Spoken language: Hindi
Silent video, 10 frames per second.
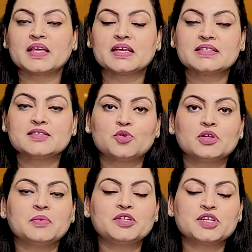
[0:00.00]
किसी
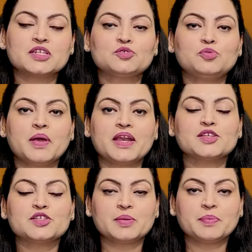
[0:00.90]
जरूरतमंद शख्स को
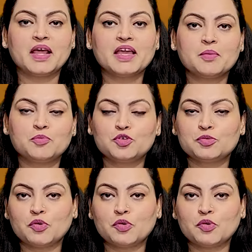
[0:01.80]
पैर से चप्पल या बूट